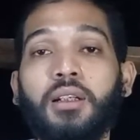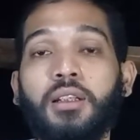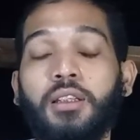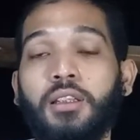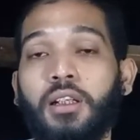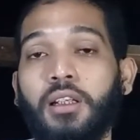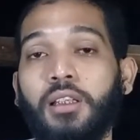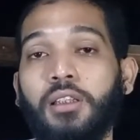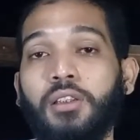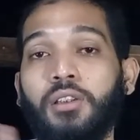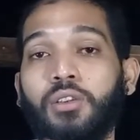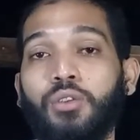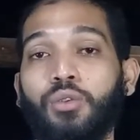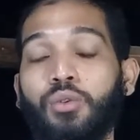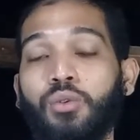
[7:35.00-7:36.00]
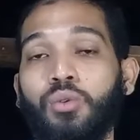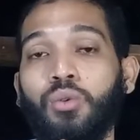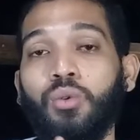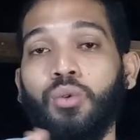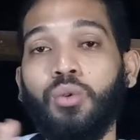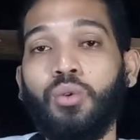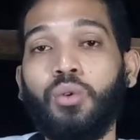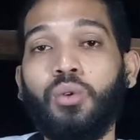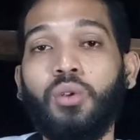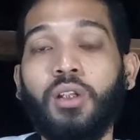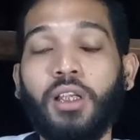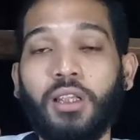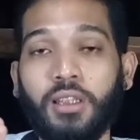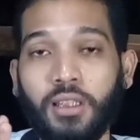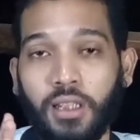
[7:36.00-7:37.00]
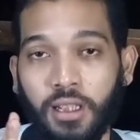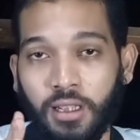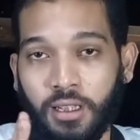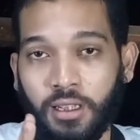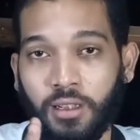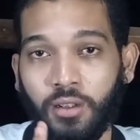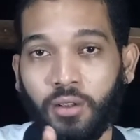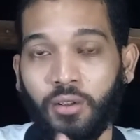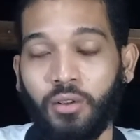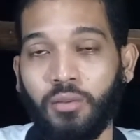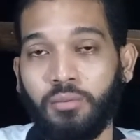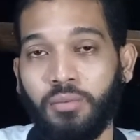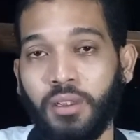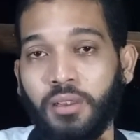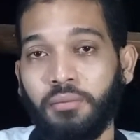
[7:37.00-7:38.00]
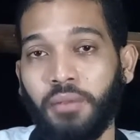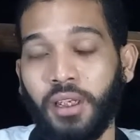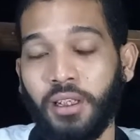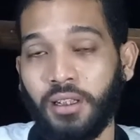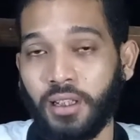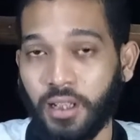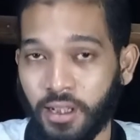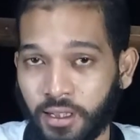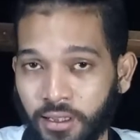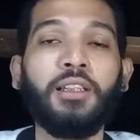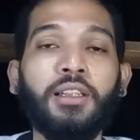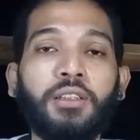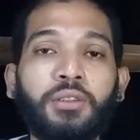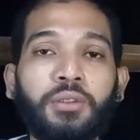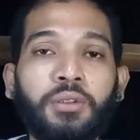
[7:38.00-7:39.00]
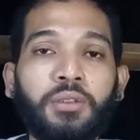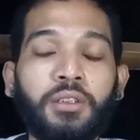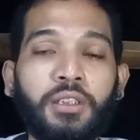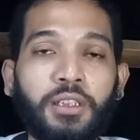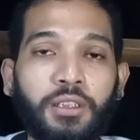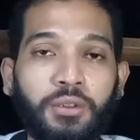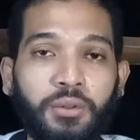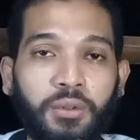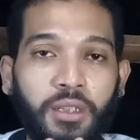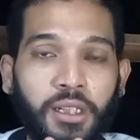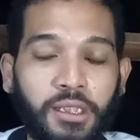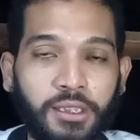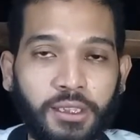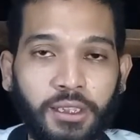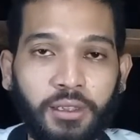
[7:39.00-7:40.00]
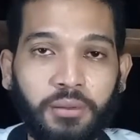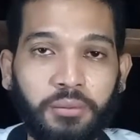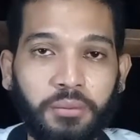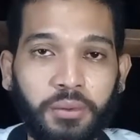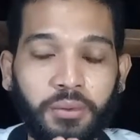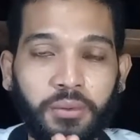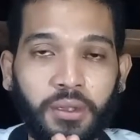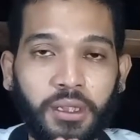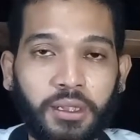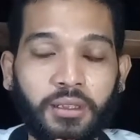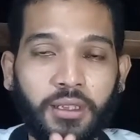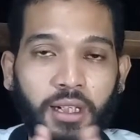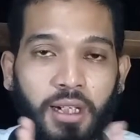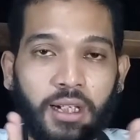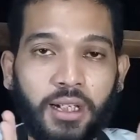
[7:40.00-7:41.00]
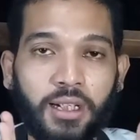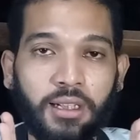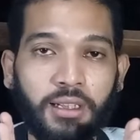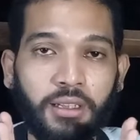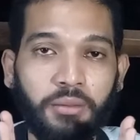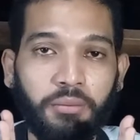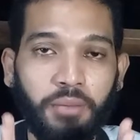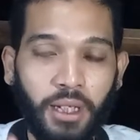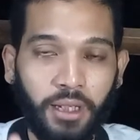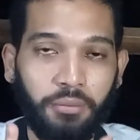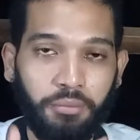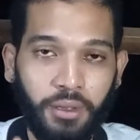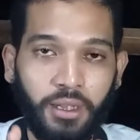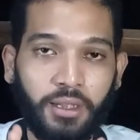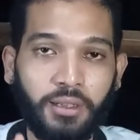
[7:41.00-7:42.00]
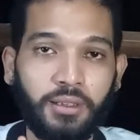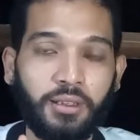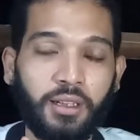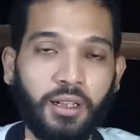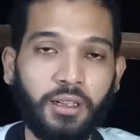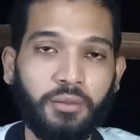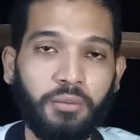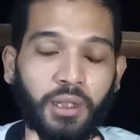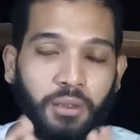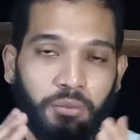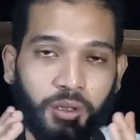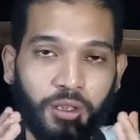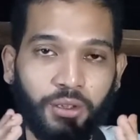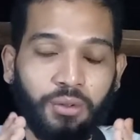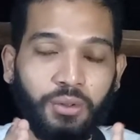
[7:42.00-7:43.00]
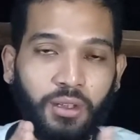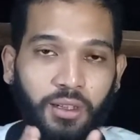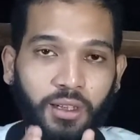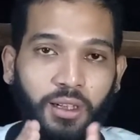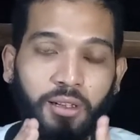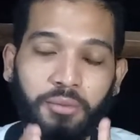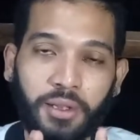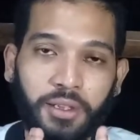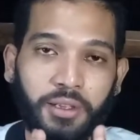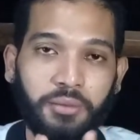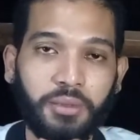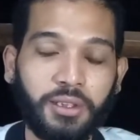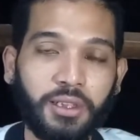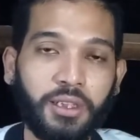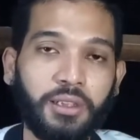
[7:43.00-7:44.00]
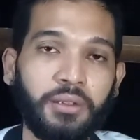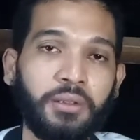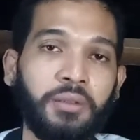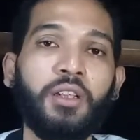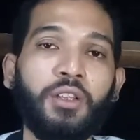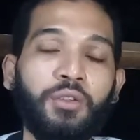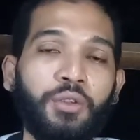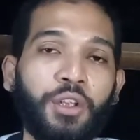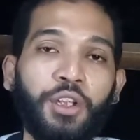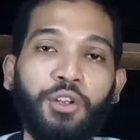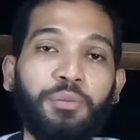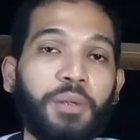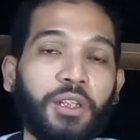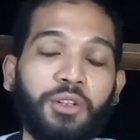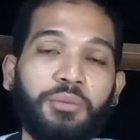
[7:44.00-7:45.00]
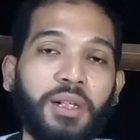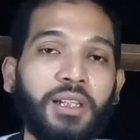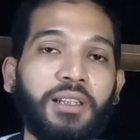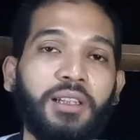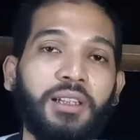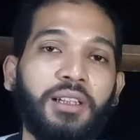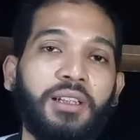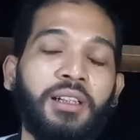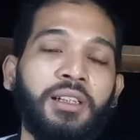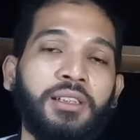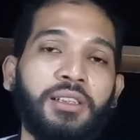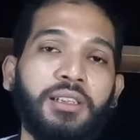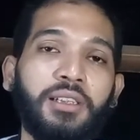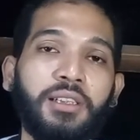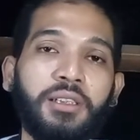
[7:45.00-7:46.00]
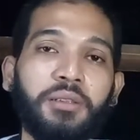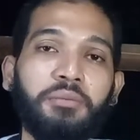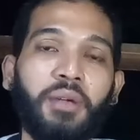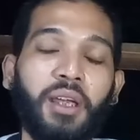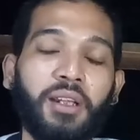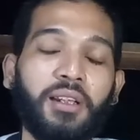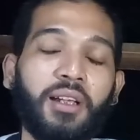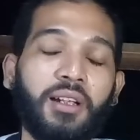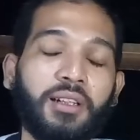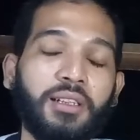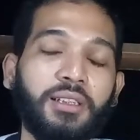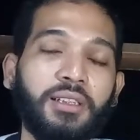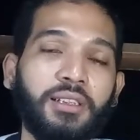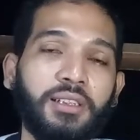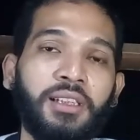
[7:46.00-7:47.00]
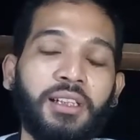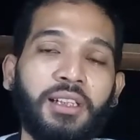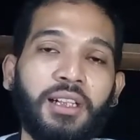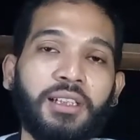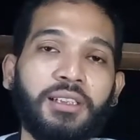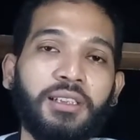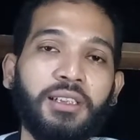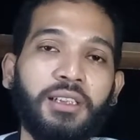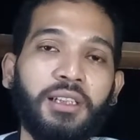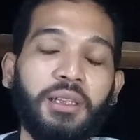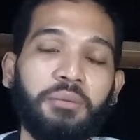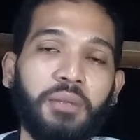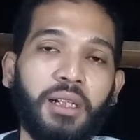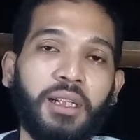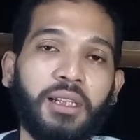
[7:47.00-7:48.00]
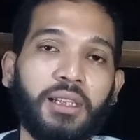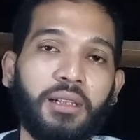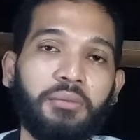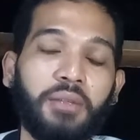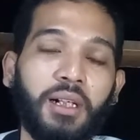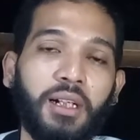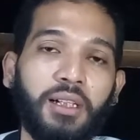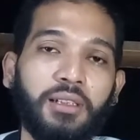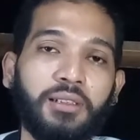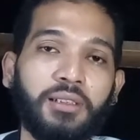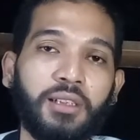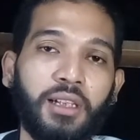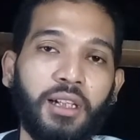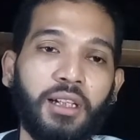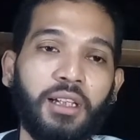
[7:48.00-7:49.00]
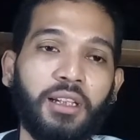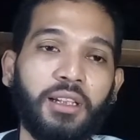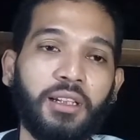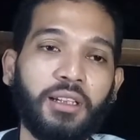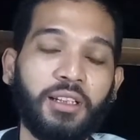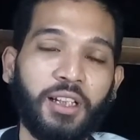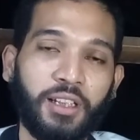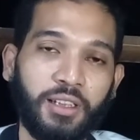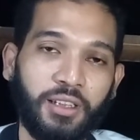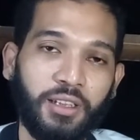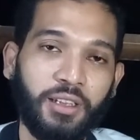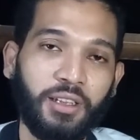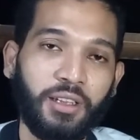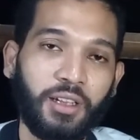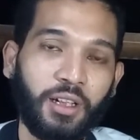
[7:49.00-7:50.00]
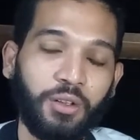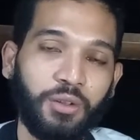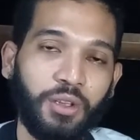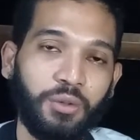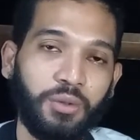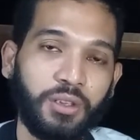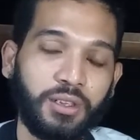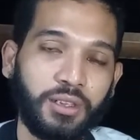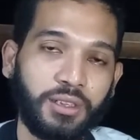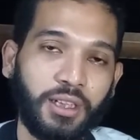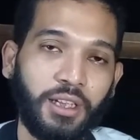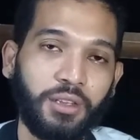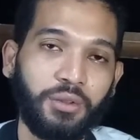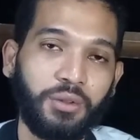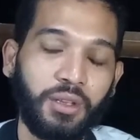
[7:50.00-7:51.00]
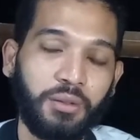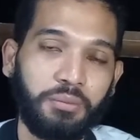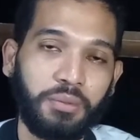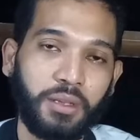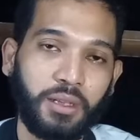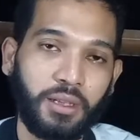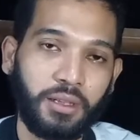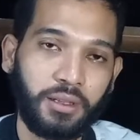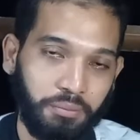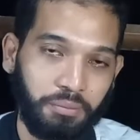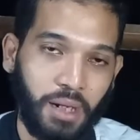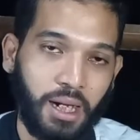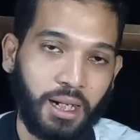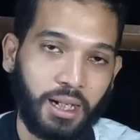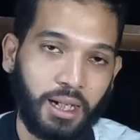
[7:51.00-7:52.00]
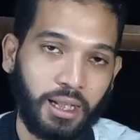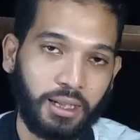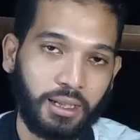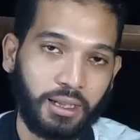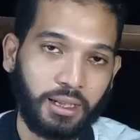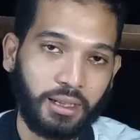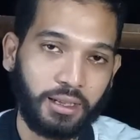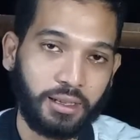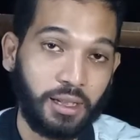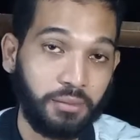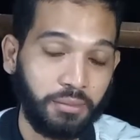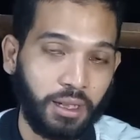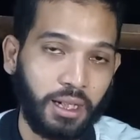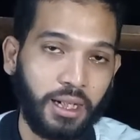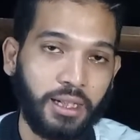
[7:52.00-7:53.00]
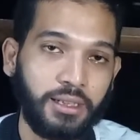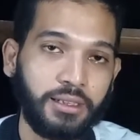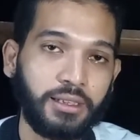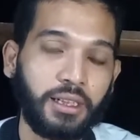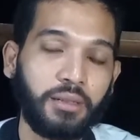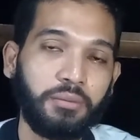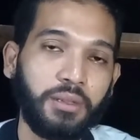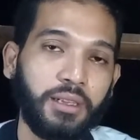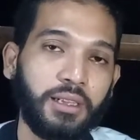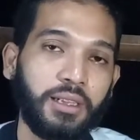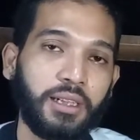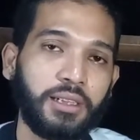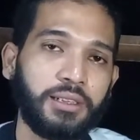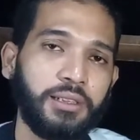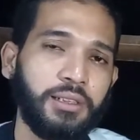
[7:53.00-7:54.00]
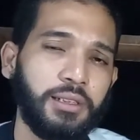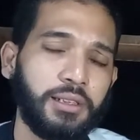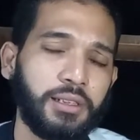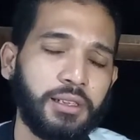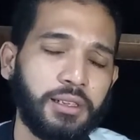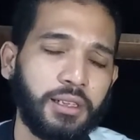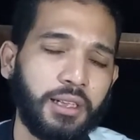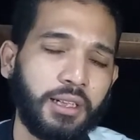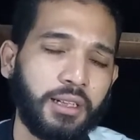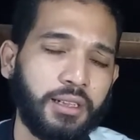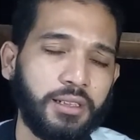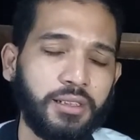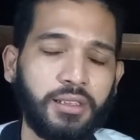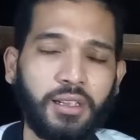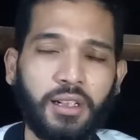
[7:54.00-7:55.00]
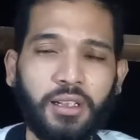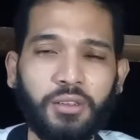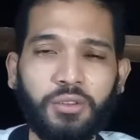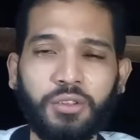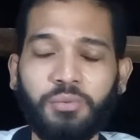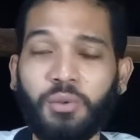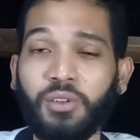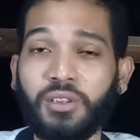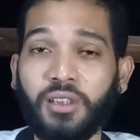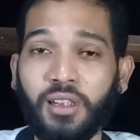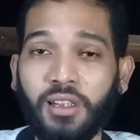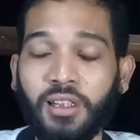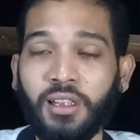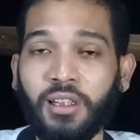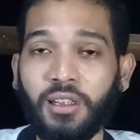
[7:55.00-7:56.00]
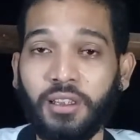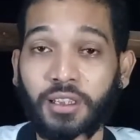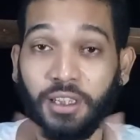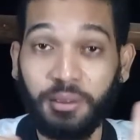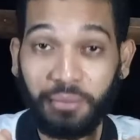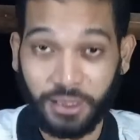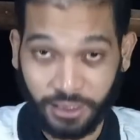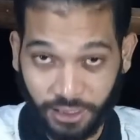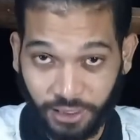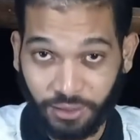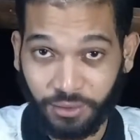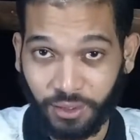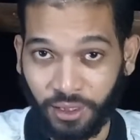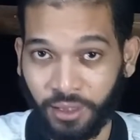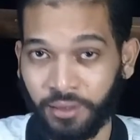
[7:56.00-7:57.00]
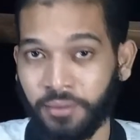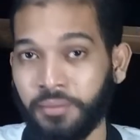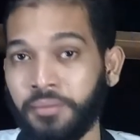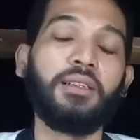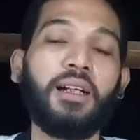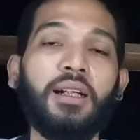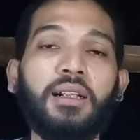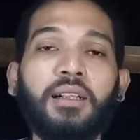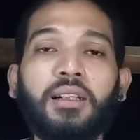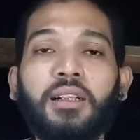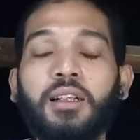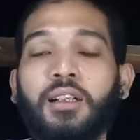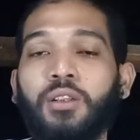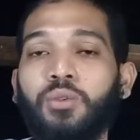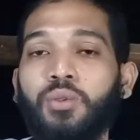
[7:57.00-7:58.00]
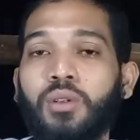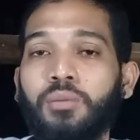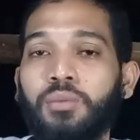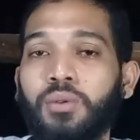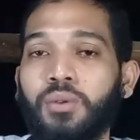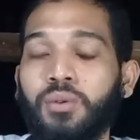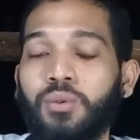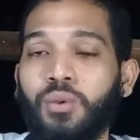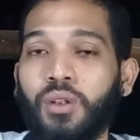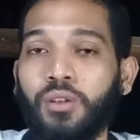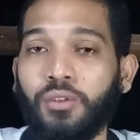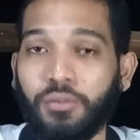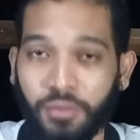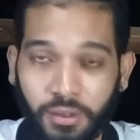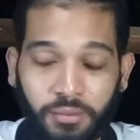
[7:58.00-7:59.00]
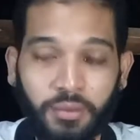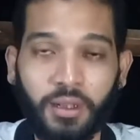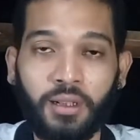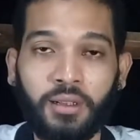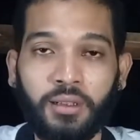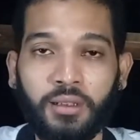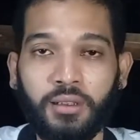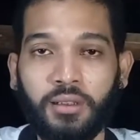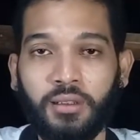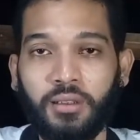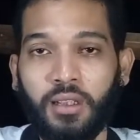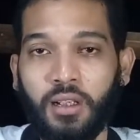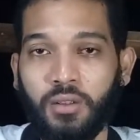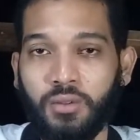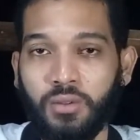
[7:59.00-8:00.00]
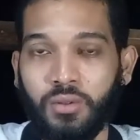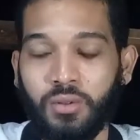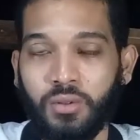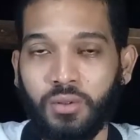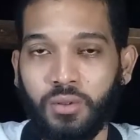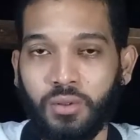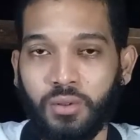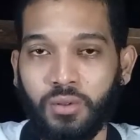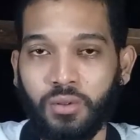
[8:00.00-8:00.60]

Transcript: yaitu Letnan Robert Maynard itu ditugasin buat nyari Blackbeard karena Blackbeard itu terkenal banget di masa itu itu hidup atau mati dan si Maynard ini dikasih imbalan tambahan selain nanti kalau dia udah selesai itu dapat pangkat tambahan sama dikasih sekitaran 100 pound sterling di masa itu ya tanggal 22 November tahun